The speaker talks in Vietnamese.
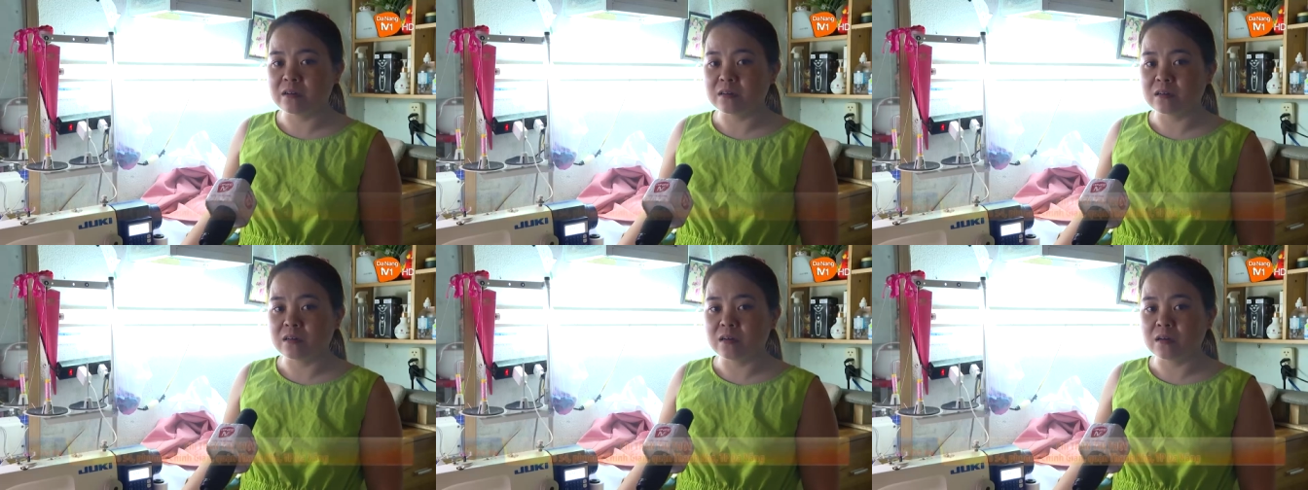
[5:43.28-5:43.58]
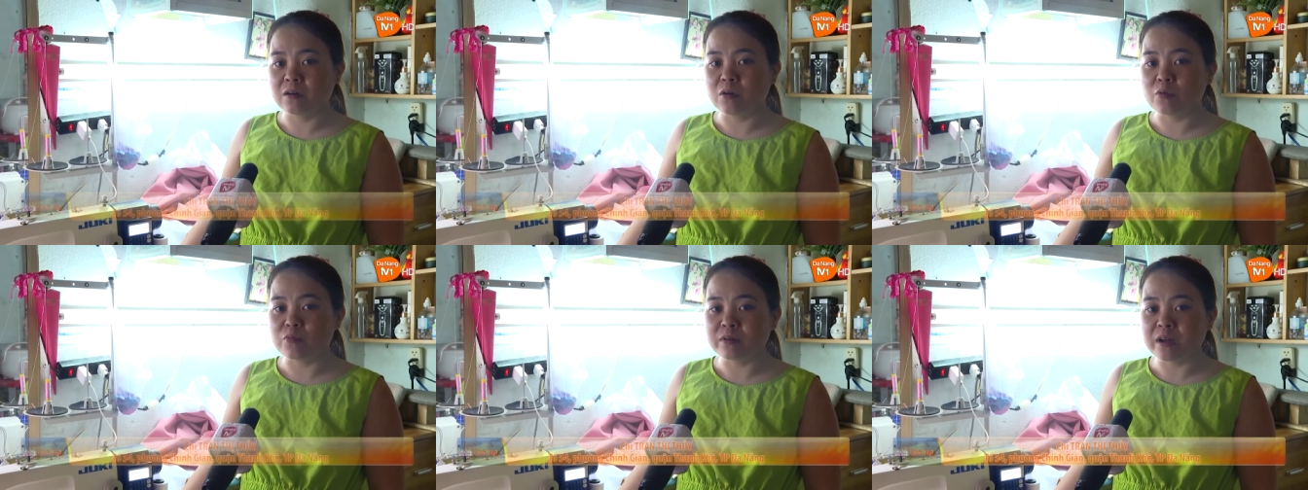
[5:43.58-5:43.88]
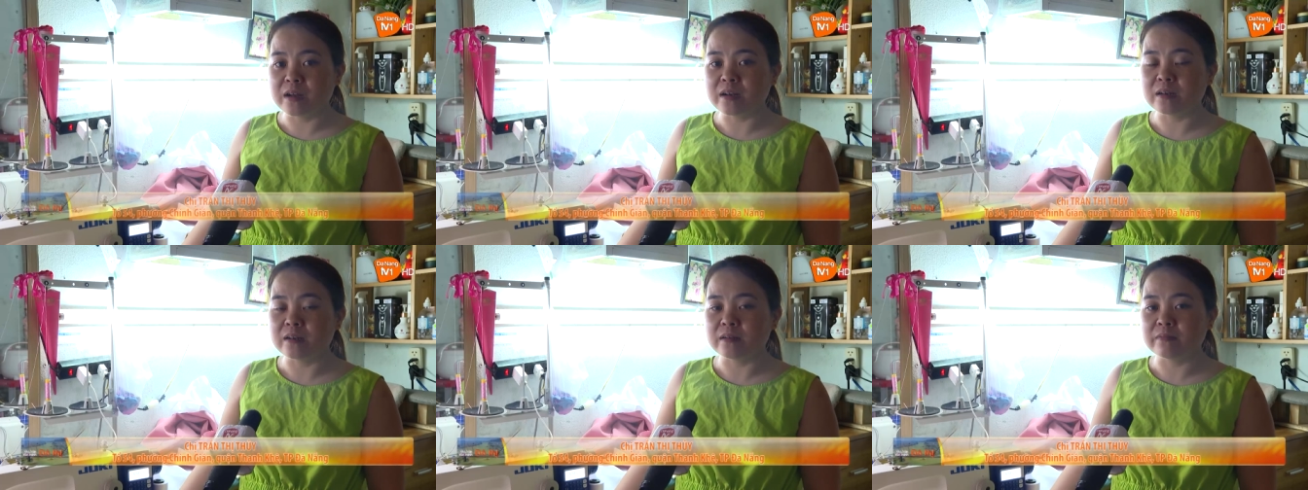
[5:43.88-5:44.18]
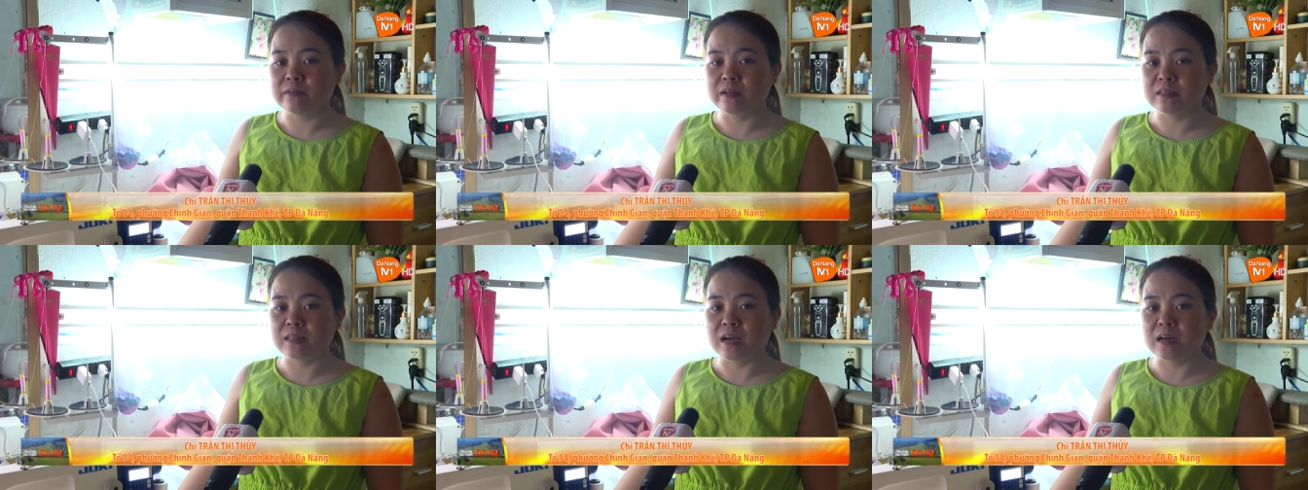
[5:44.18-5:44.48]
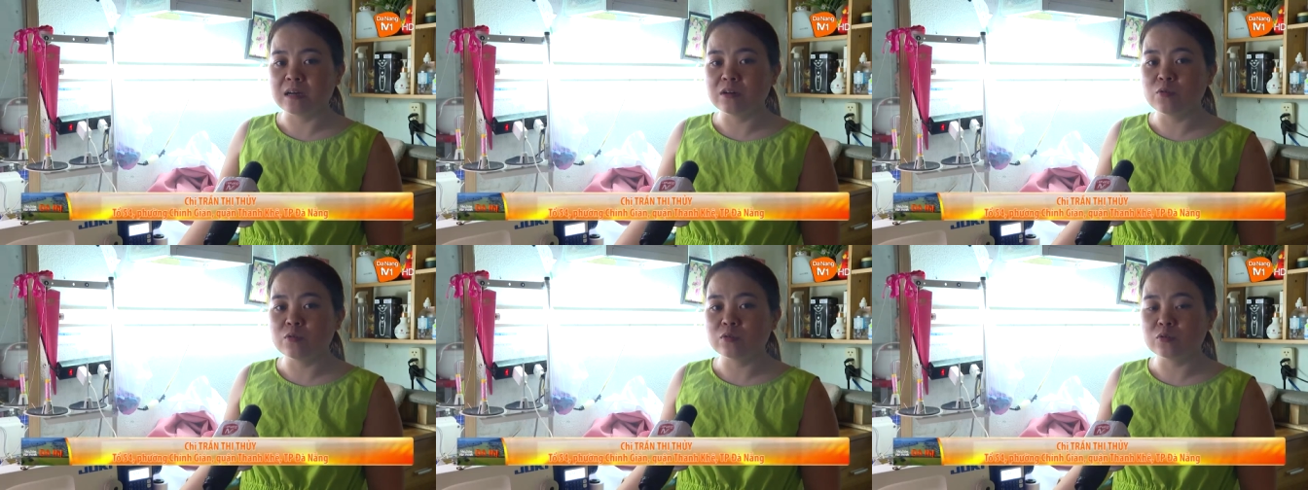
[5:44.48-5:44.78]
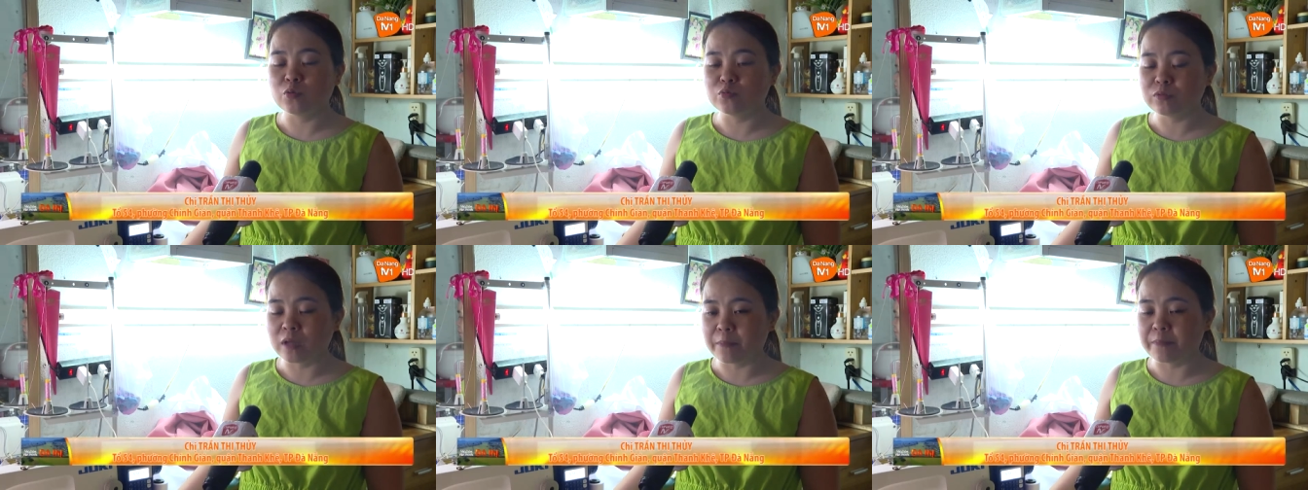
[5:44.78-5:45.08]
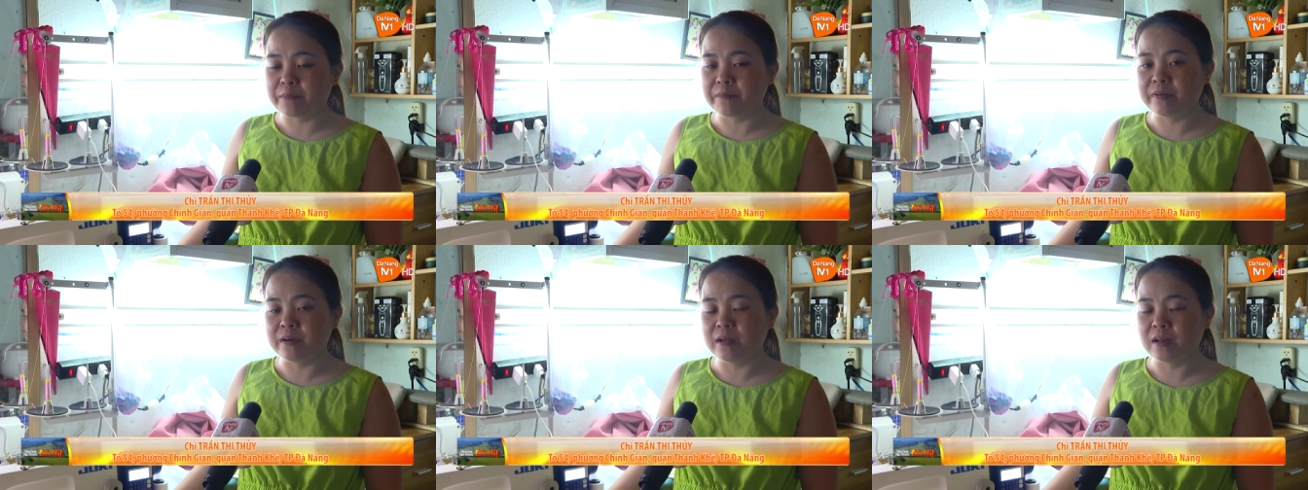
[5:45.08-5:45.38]
à, ổn định và tăng nguồn thu
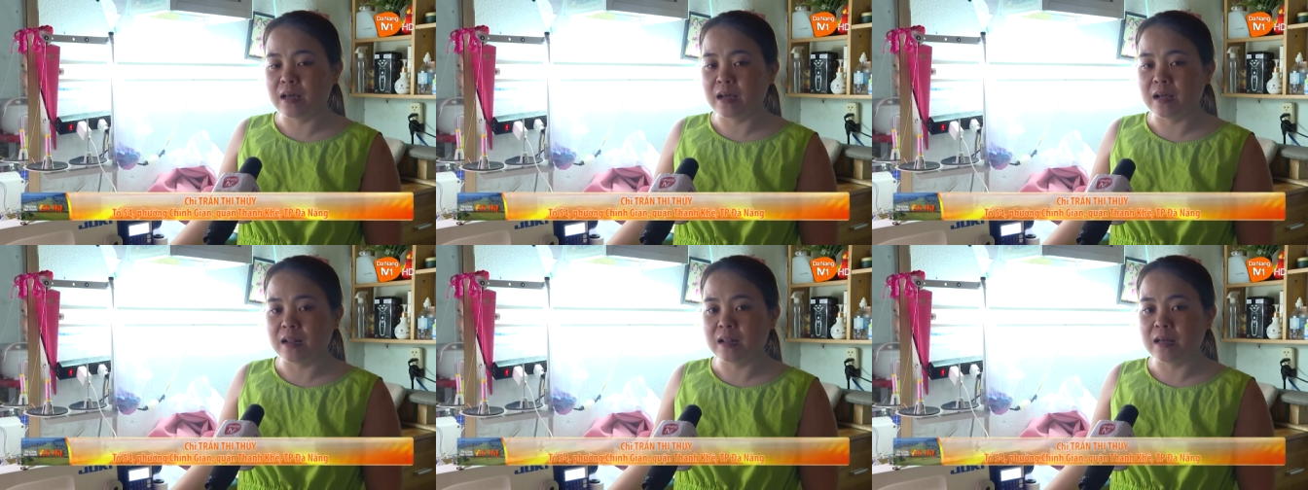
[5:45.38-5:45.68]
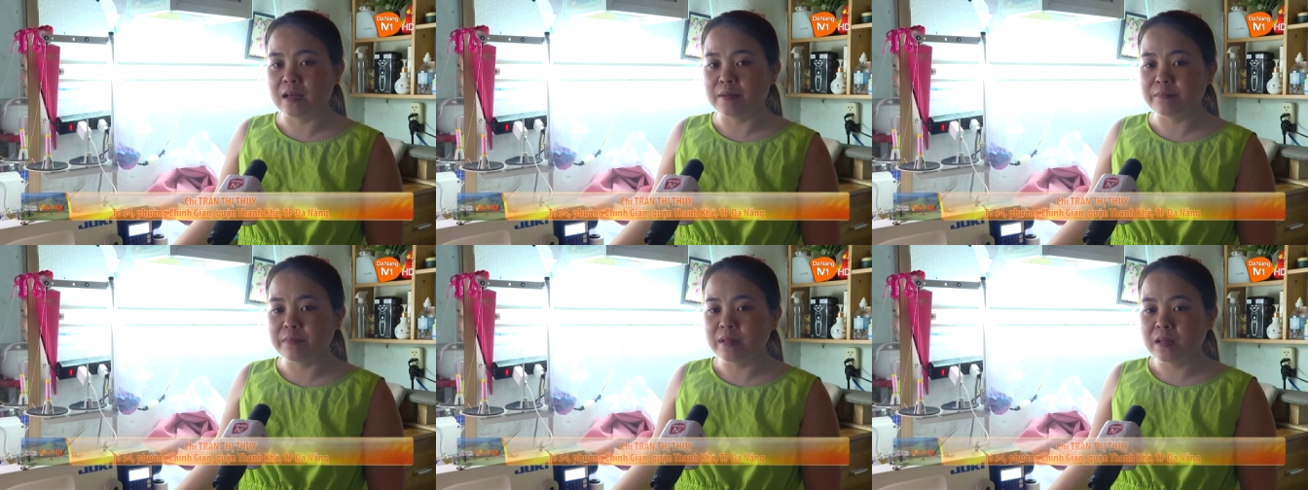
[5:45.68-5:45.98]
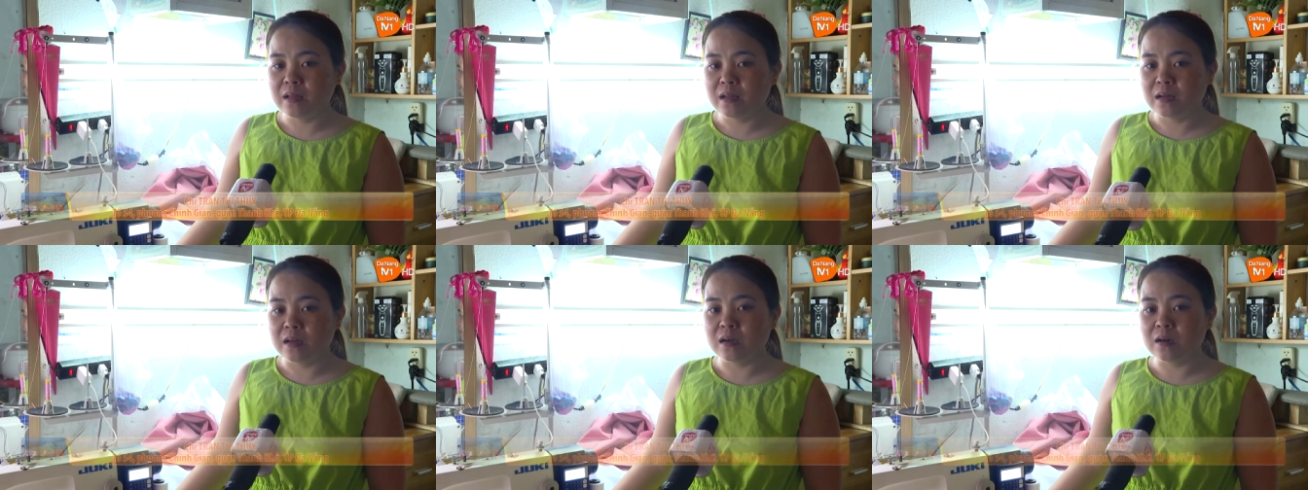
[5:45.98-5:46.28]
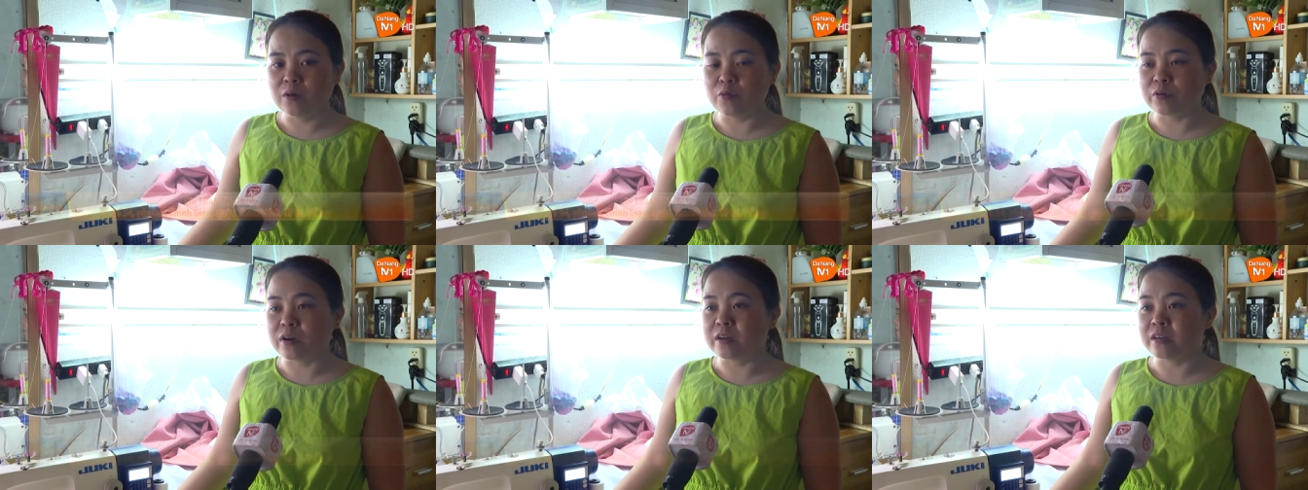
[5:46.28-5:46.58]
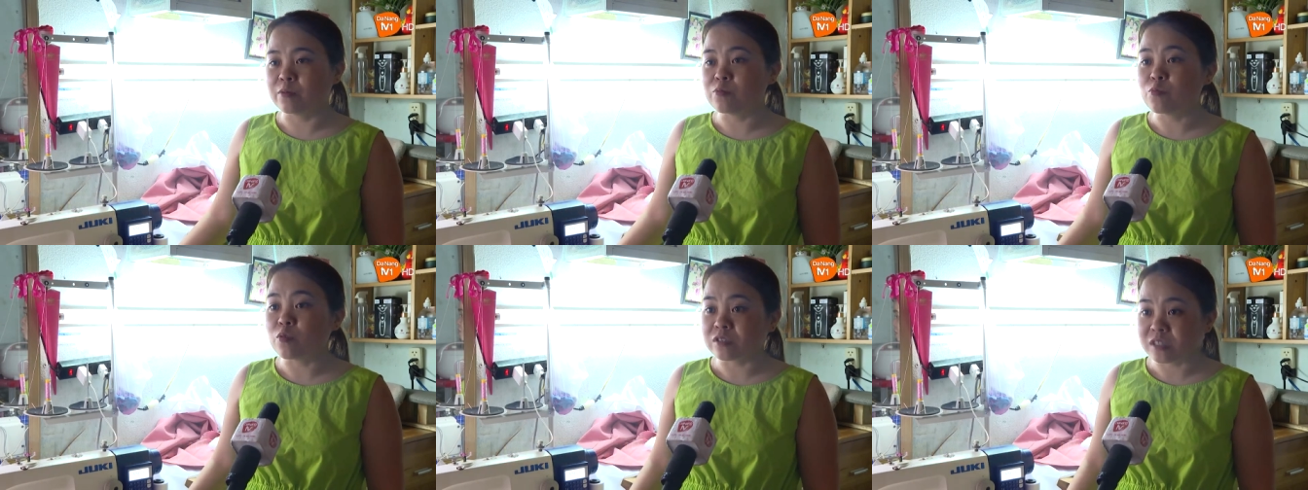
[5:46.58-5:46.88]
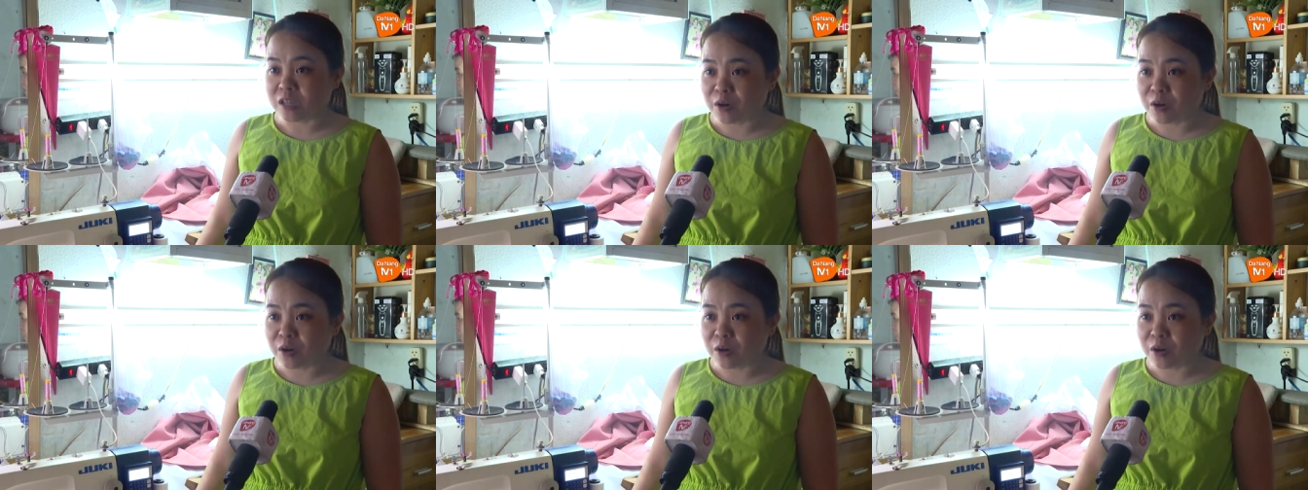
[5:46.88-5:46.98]
nhập với lại là ổn định trong cuộc